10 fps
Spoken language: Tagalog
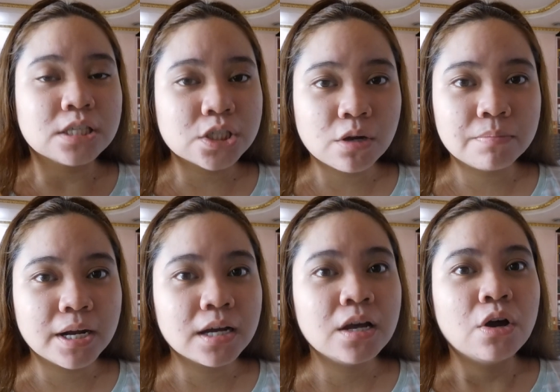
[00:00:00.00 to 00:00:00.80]
sa
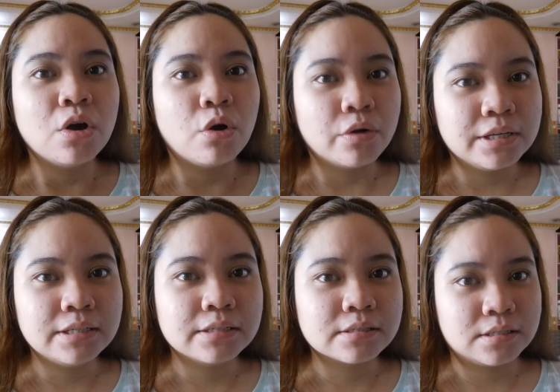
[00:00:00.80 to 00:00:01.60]
sobrang
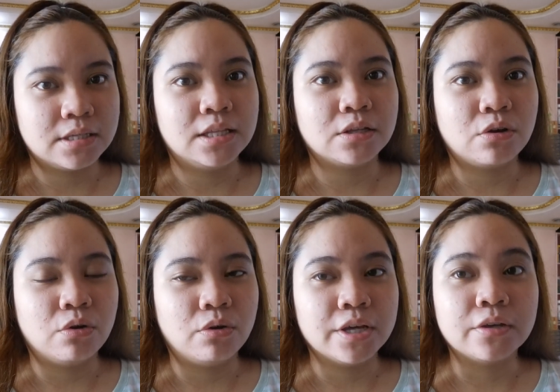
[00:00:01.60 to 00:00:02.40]
oily ng skin
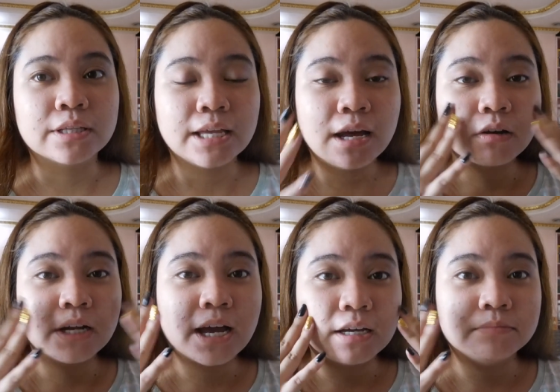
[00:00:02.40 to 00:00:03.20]
ko, ayun, kailangan ko
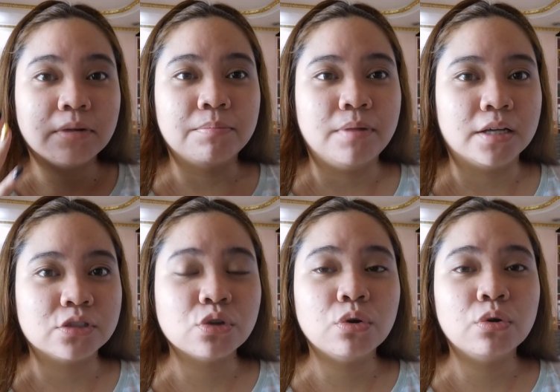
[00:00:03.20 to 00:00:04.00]
na agad mag-blot.
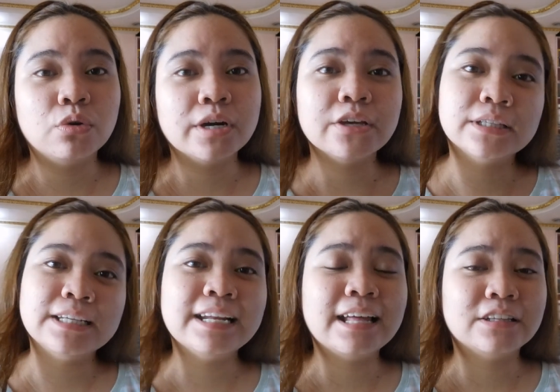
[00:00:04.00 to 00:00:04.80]
So, ngayon,
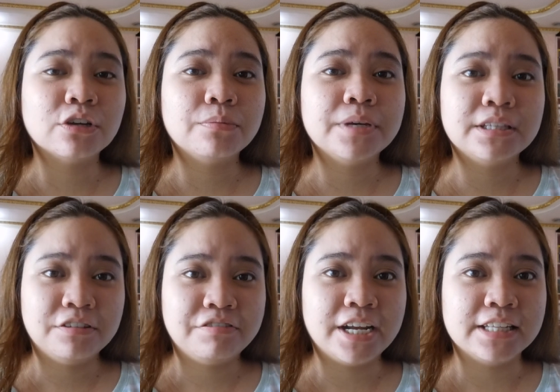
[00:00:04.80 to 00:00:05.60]
tingnan natin kung may
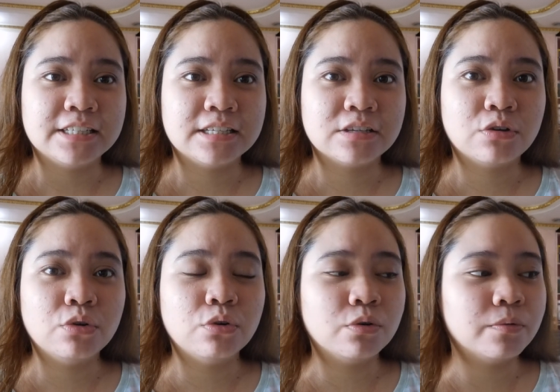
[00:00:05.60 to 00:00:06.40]
difference.
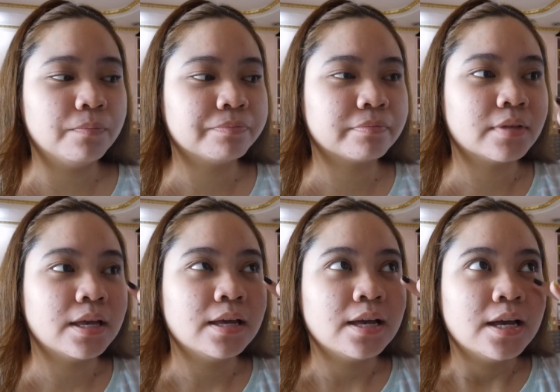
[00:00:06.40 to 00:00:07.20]
Kung
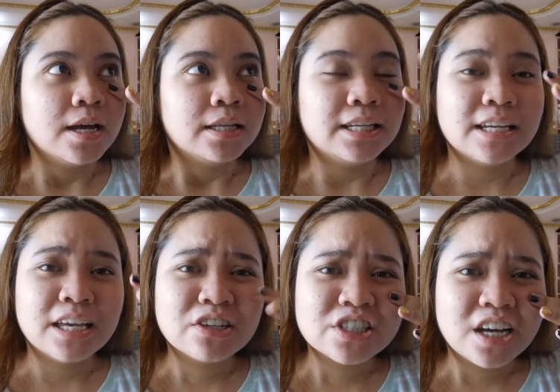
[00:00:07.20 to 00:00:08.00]

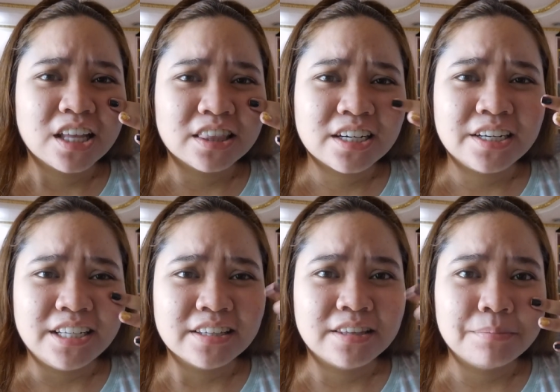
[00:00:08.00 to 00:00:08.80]
nilagay ko siya
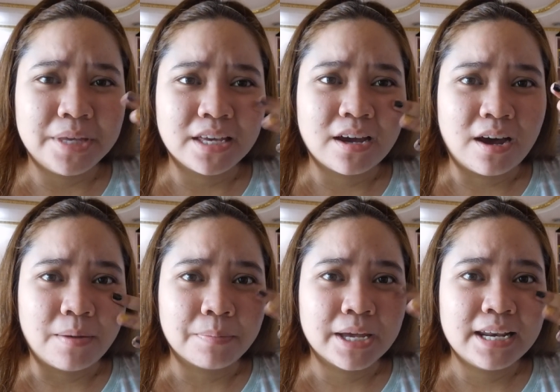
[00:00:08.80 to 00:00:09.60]
underneath the
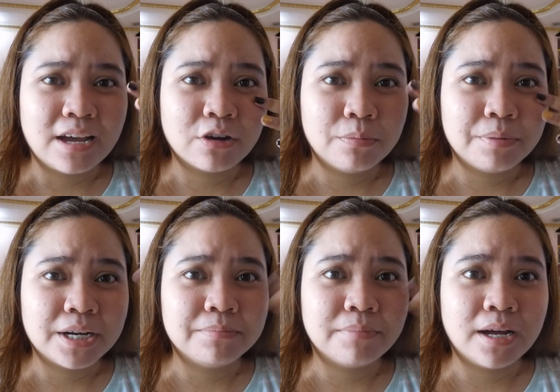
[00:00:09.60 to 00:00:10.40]
makeup, kailangan ko pa
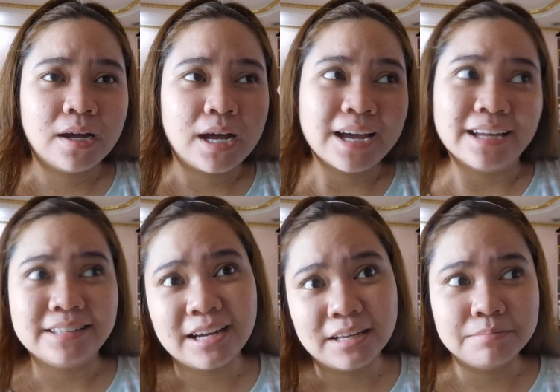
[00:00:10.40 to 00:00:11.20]
rin ba
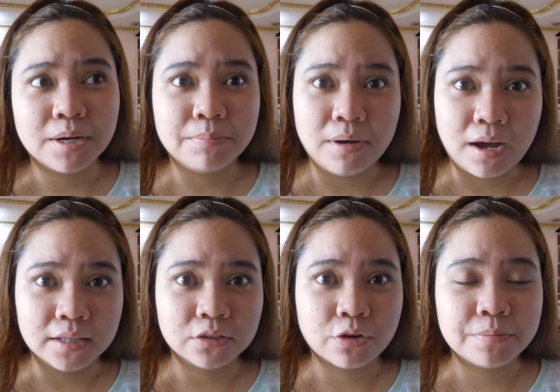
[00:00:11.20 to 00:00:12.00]
agad-agad
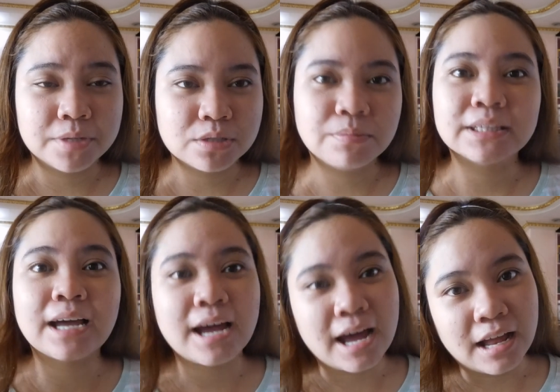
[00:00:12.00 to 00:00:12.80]
mag-blot or mas
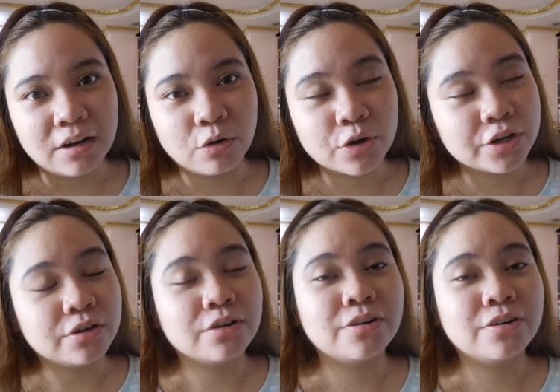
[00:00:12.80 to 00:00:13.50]
matagal or